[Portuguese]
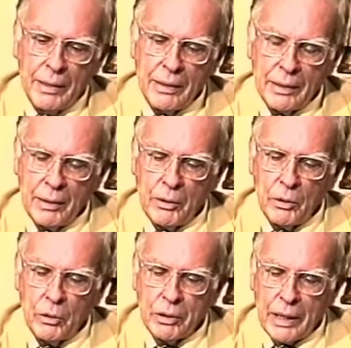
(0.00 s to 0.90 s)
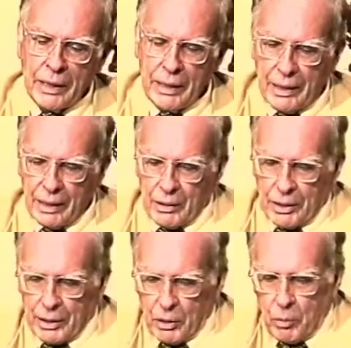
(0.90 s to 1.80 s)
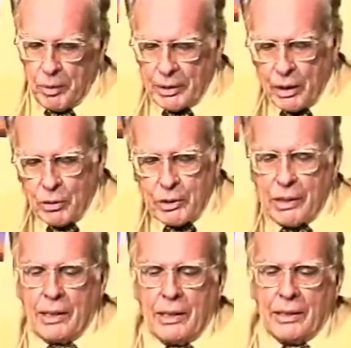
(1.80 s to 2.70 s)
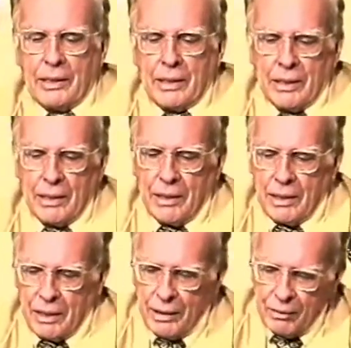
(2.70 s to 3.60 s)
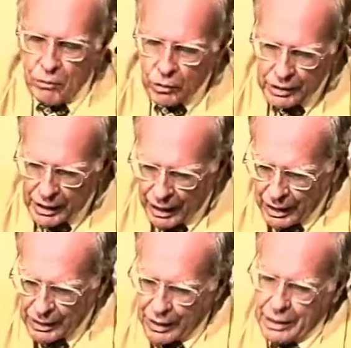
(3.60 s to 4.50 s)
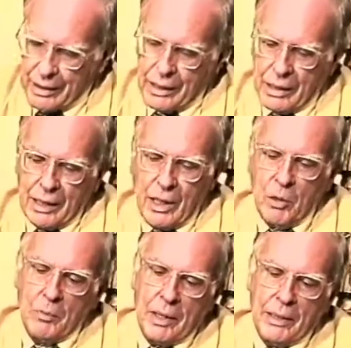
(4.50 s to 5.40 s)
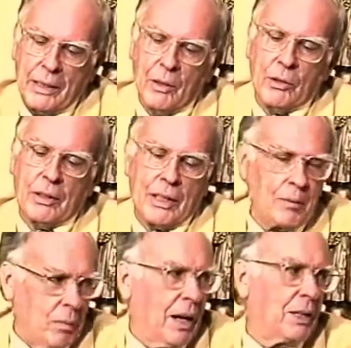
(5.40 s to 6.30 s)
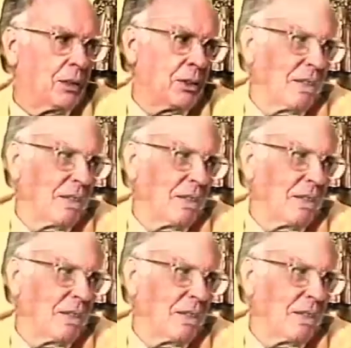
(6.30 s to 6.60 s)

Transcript: Então eu gostaria, Cláudia, de comentar o seguinte: você acha que realmente é o trabalho